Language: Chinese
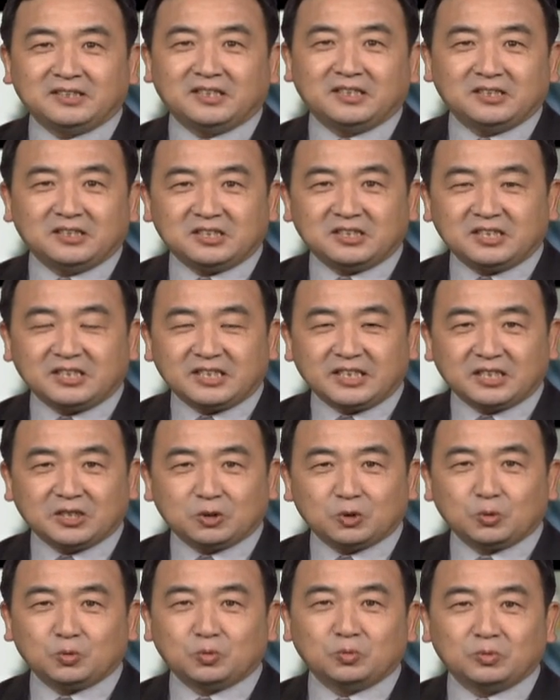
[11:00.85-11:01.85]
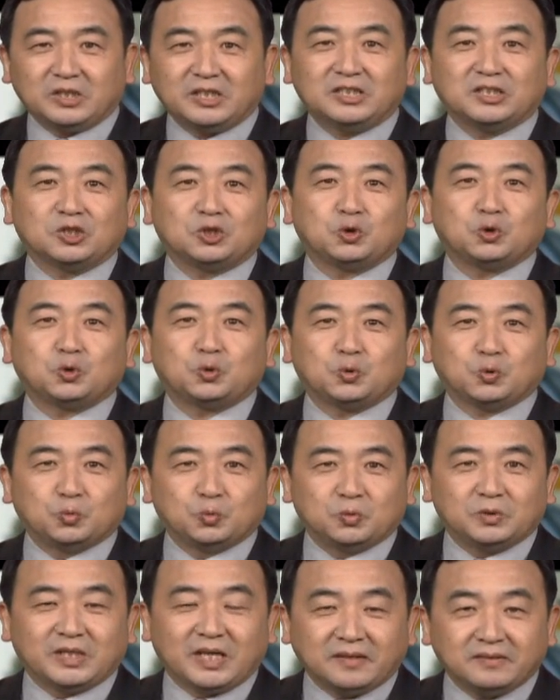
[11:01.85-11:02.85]
个人是这个土地的
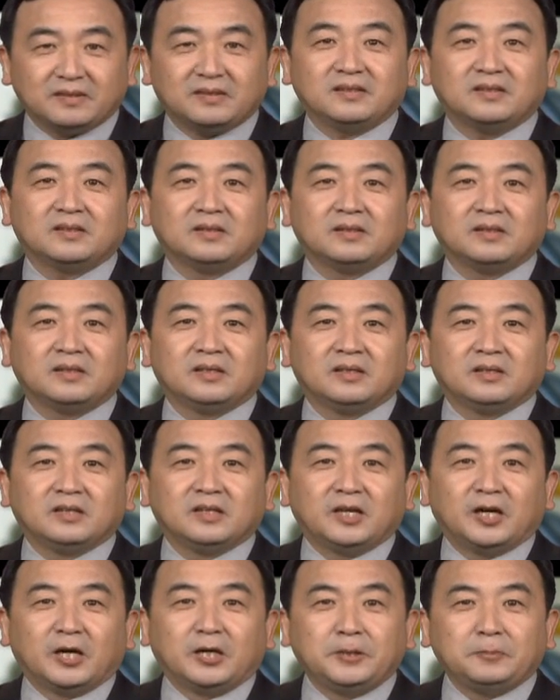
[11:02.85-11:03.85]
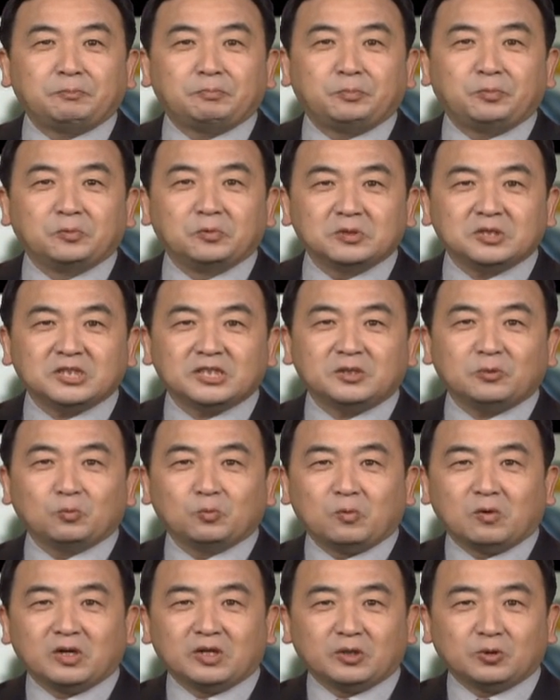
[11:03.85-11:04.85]
主人，而不是
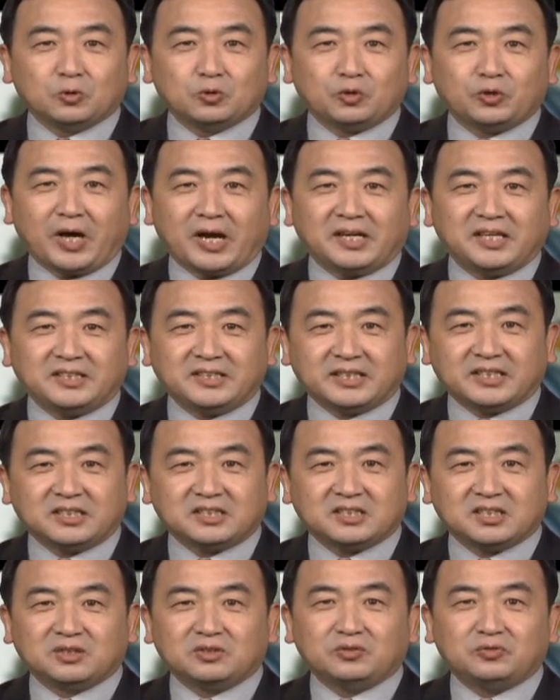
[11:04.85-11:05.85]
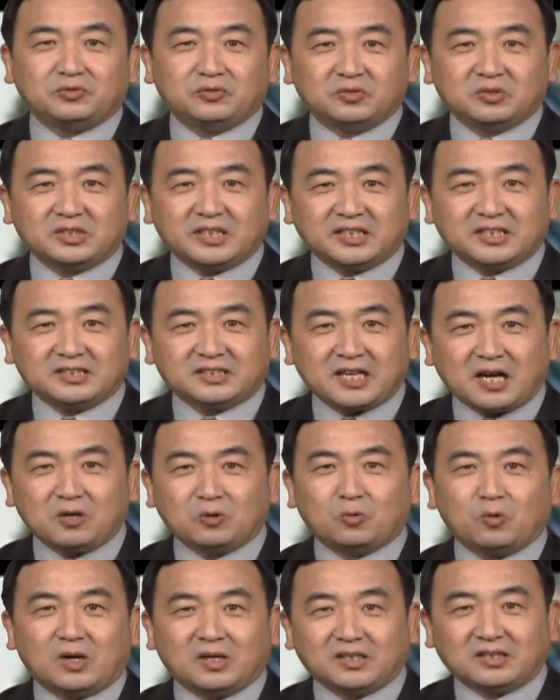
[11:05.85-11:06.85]
握有权力这个政府、这个
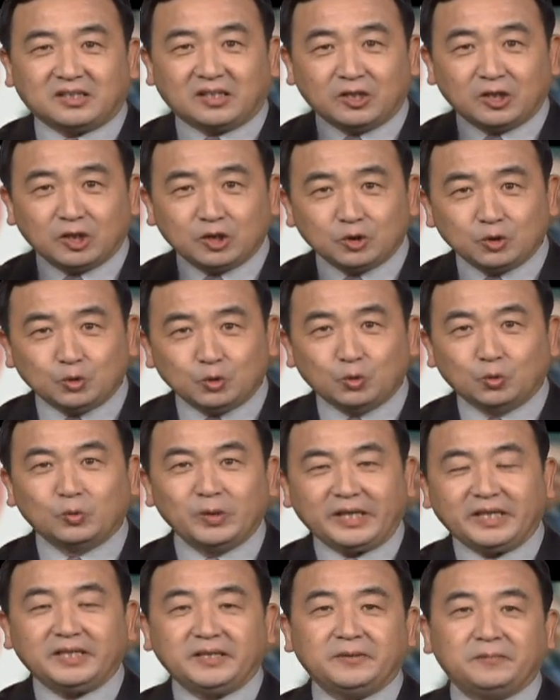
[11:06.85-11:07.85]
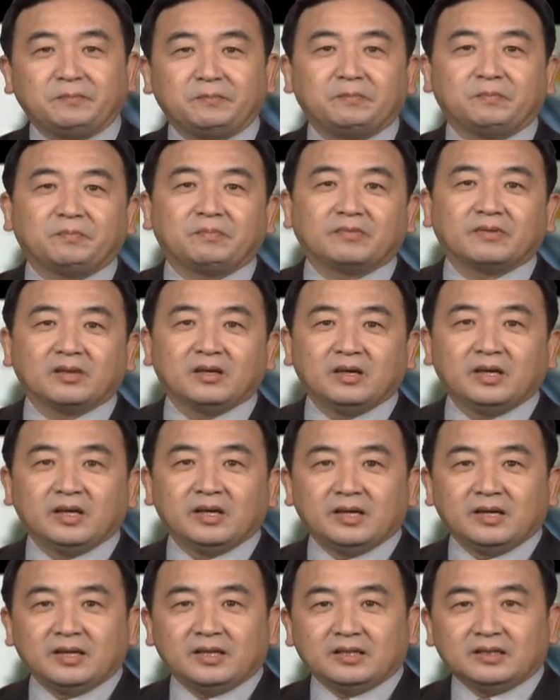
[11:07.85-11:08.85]
当官的奴隶。
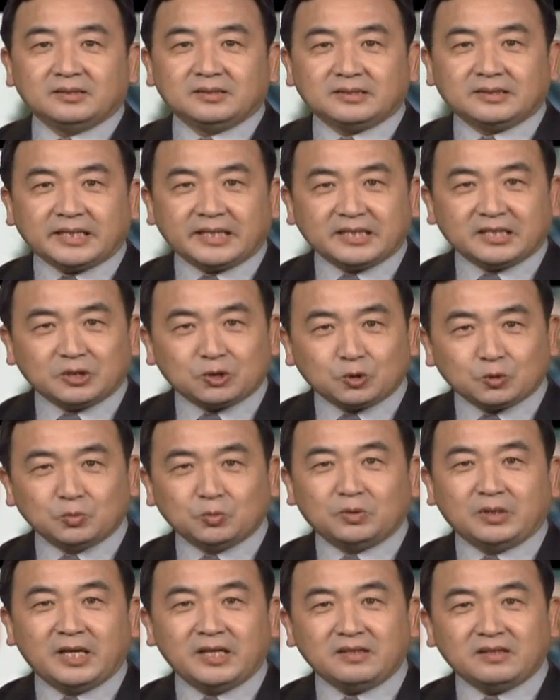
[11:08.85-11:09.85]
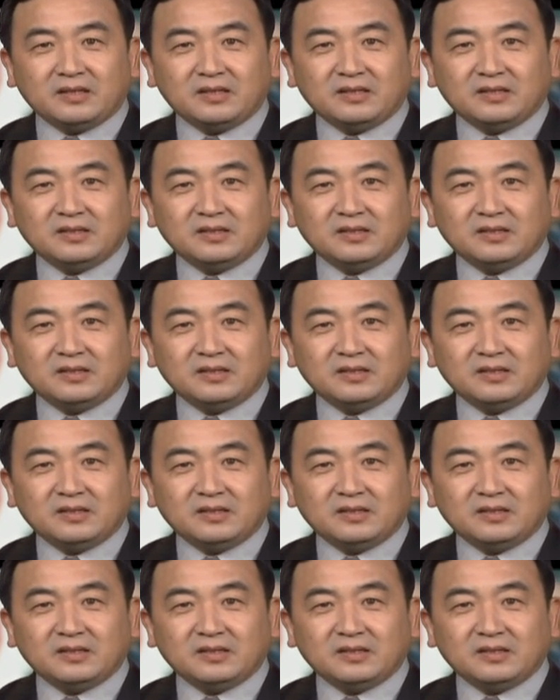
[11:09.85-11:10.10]
这个主人。